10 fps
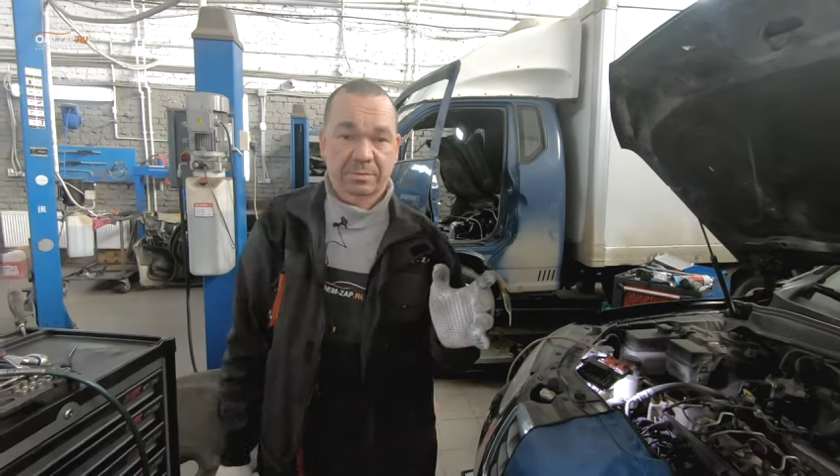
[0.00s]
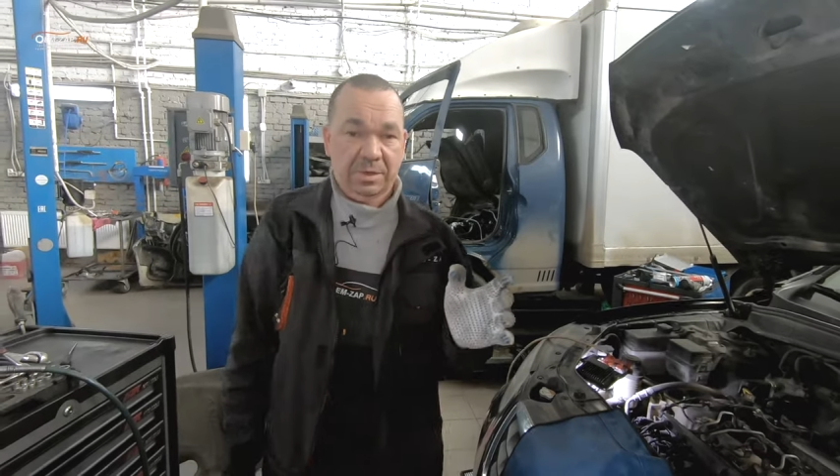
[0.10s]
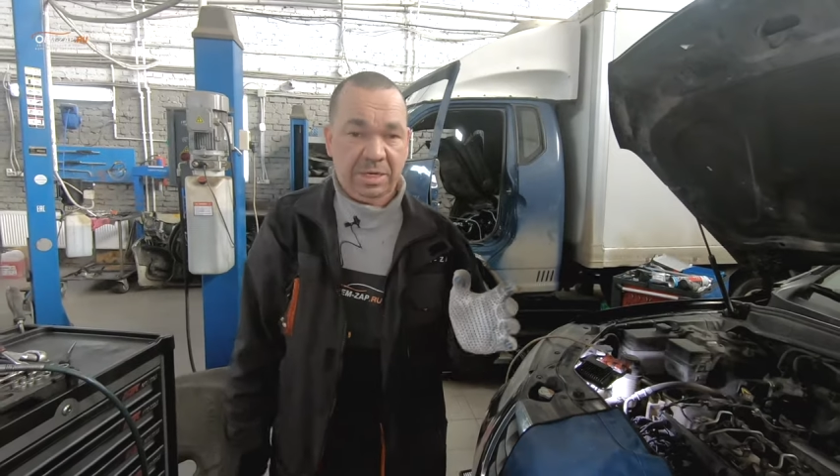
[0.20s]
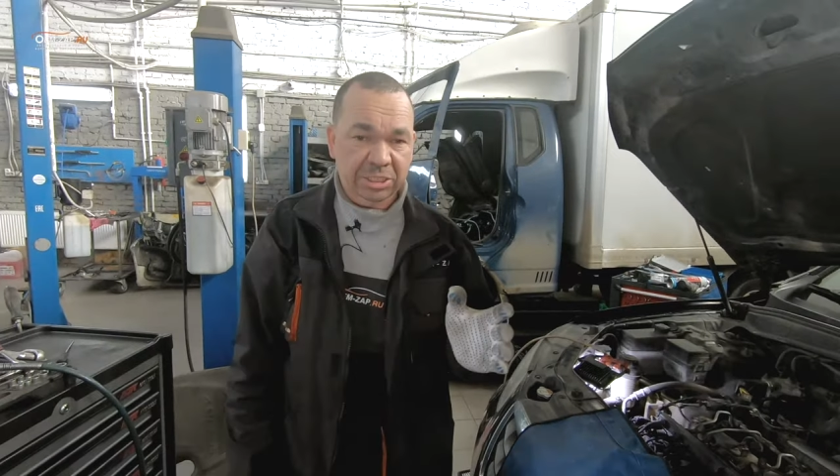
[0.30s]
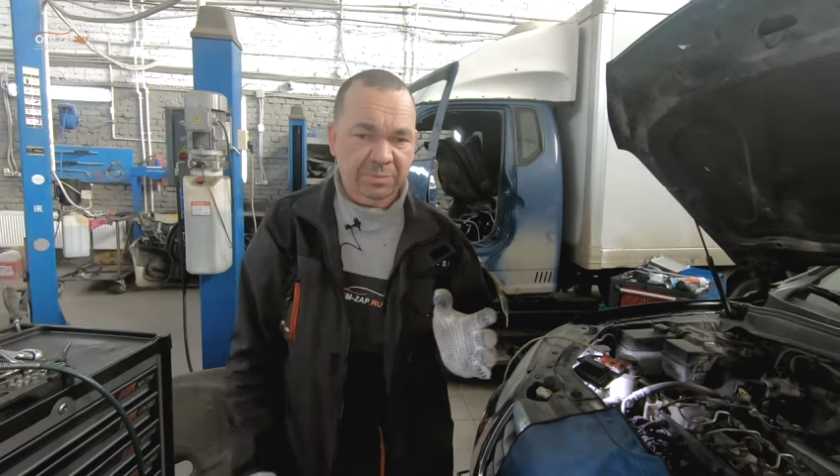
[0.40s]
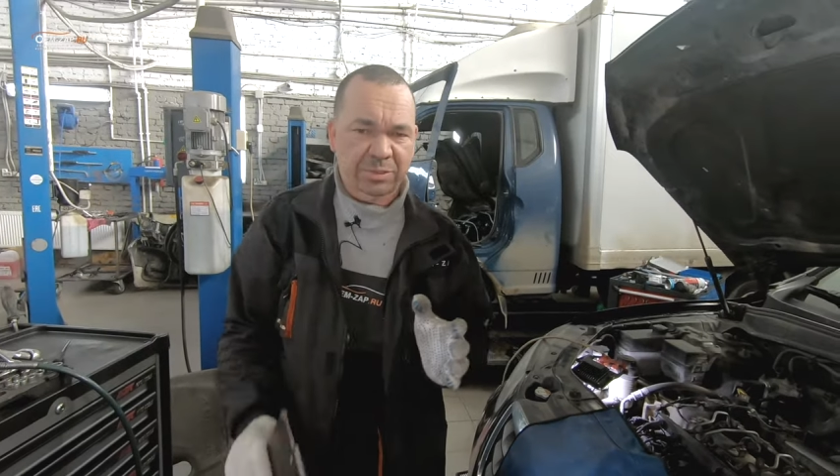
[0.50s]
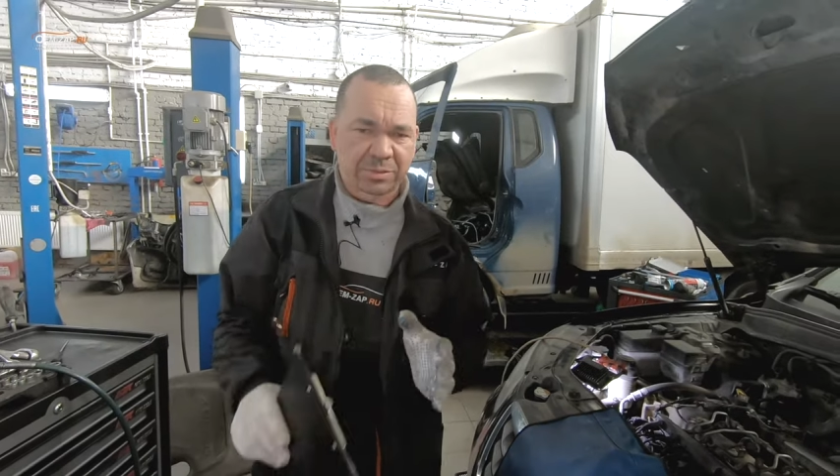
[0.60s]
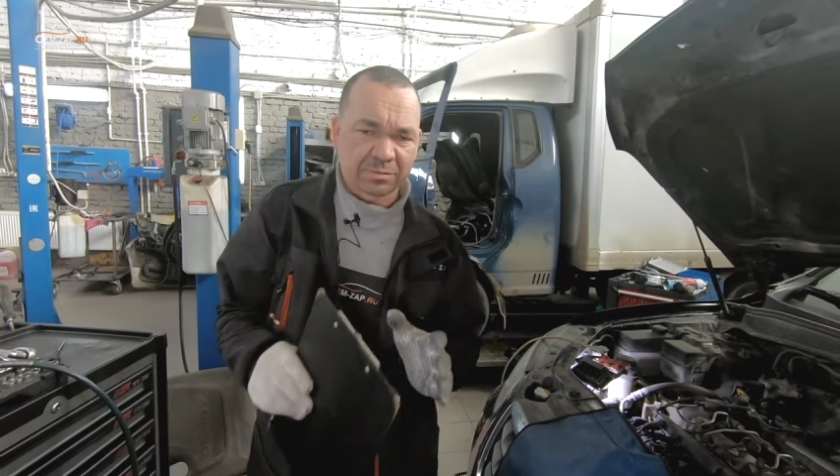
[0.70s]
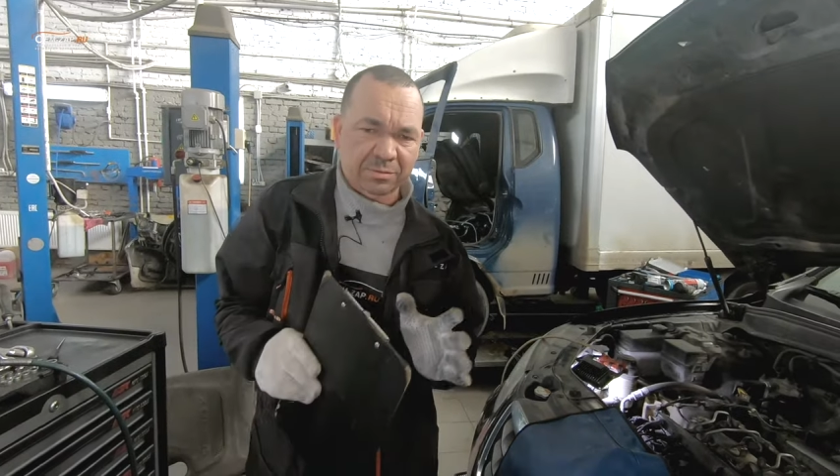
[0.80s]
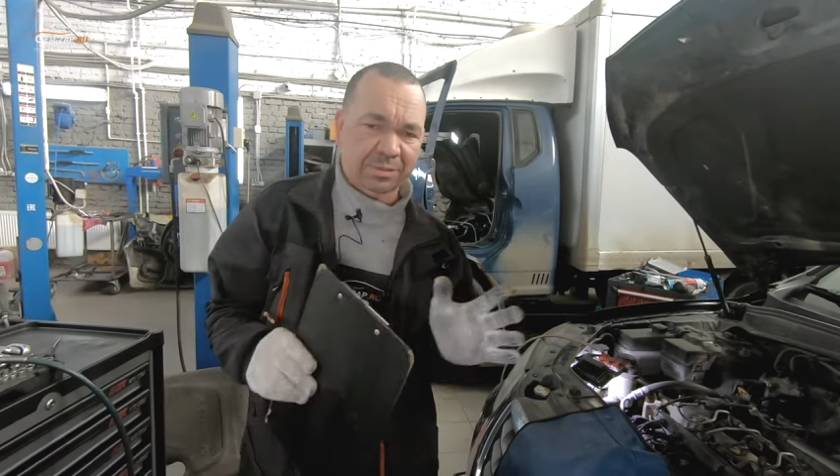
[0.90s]
ошибки,
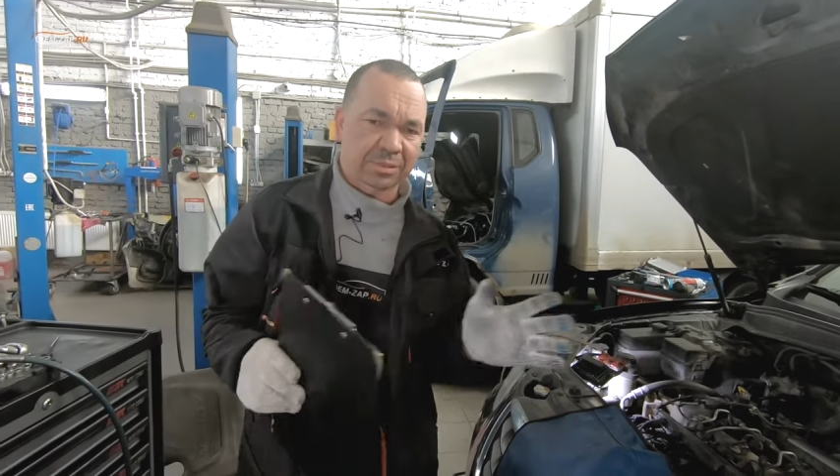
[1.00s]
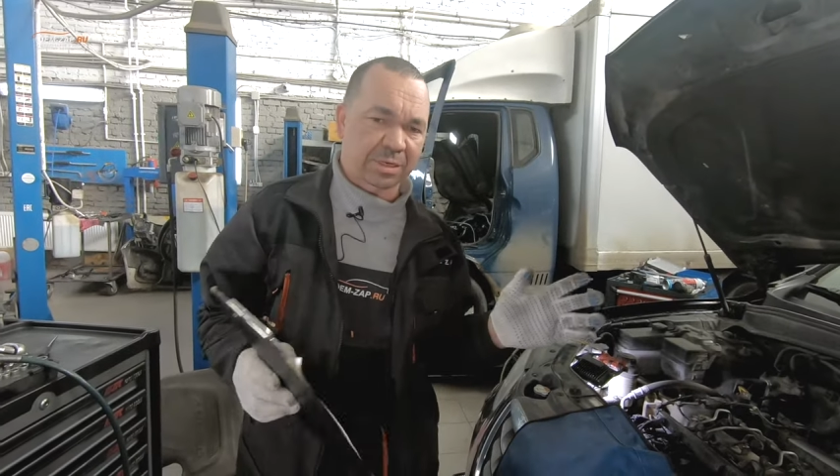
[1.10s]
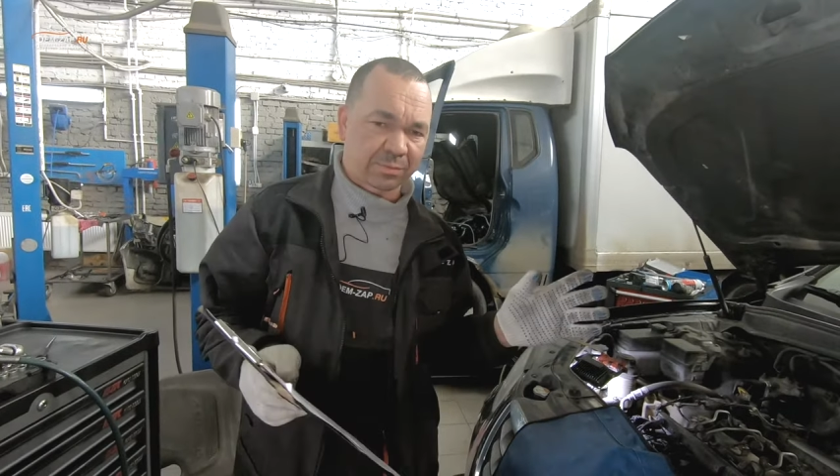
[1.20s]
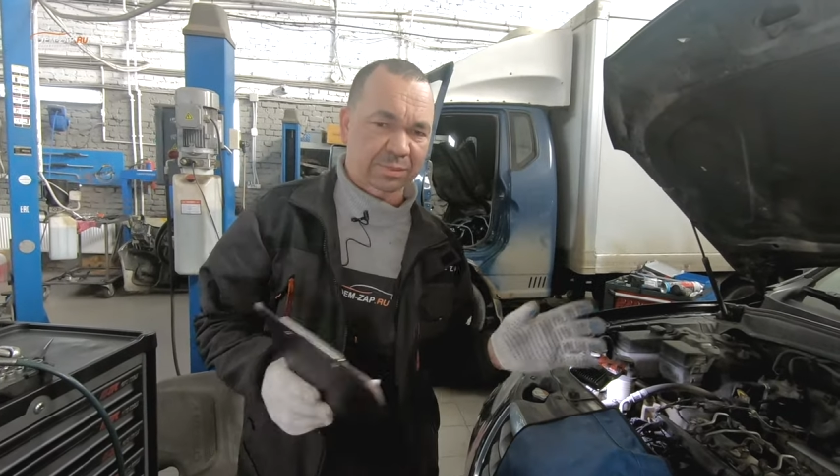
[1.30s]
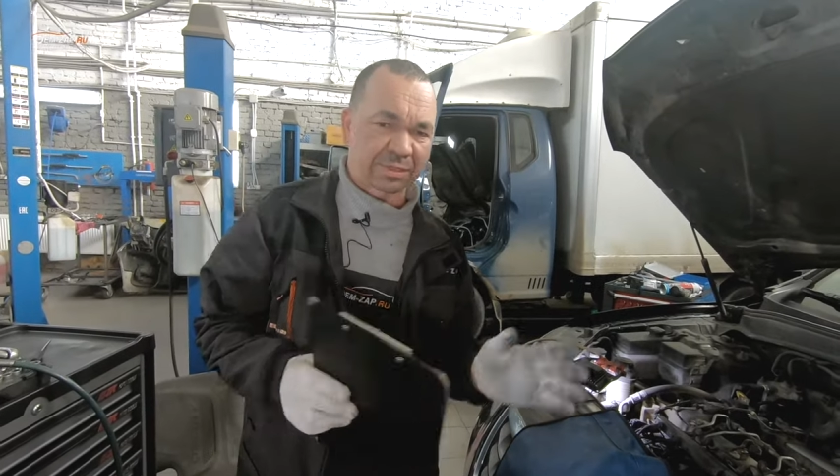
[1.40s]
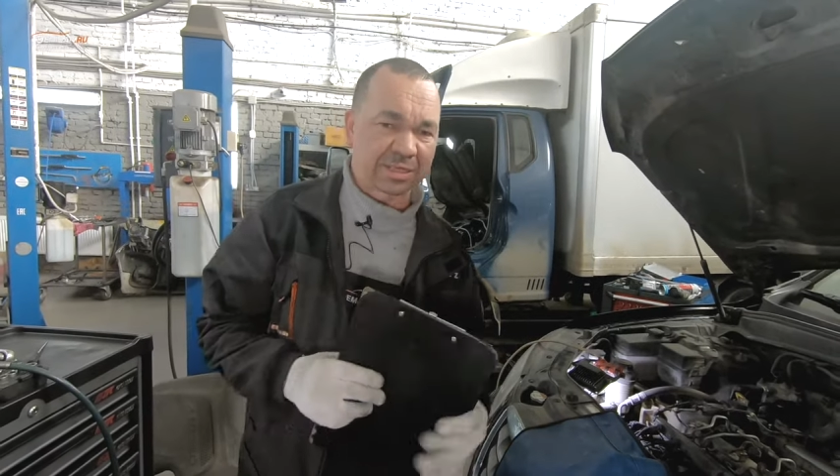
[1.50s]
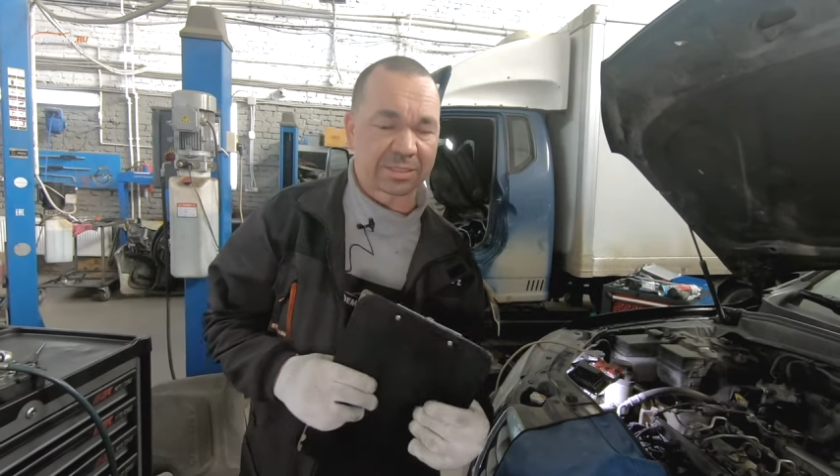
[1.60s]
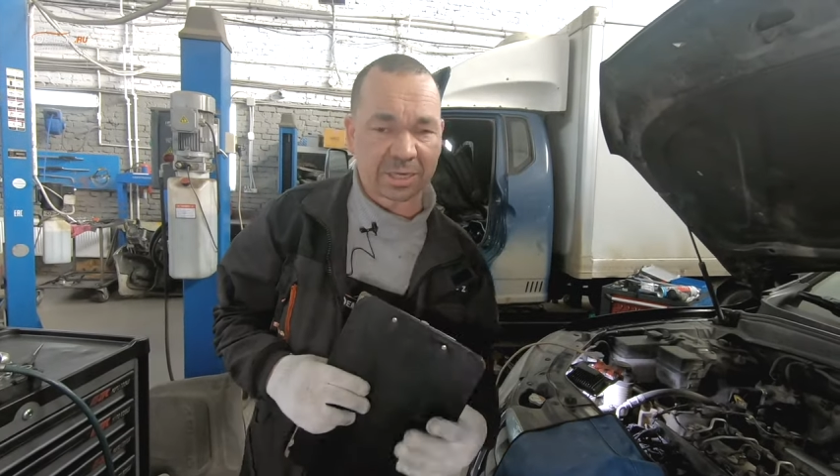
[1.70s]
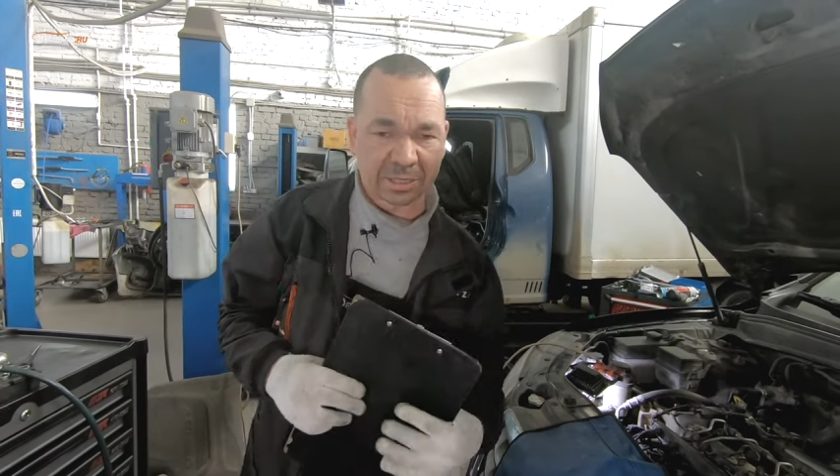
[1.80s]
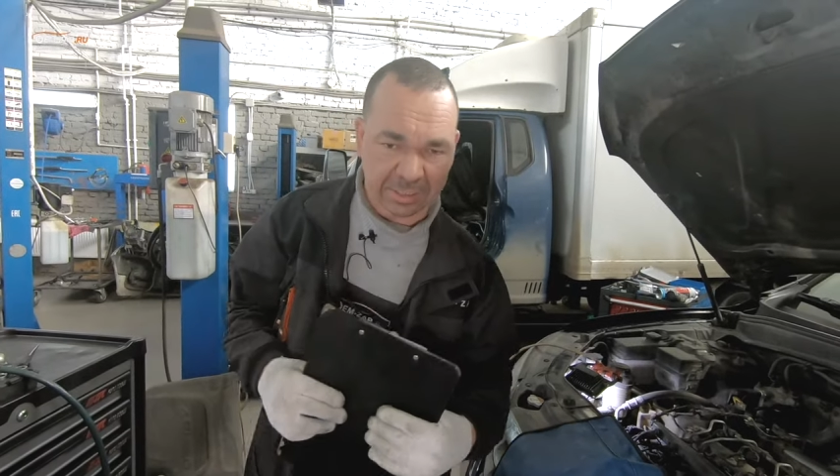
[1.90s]
ну, это как бы сказать так,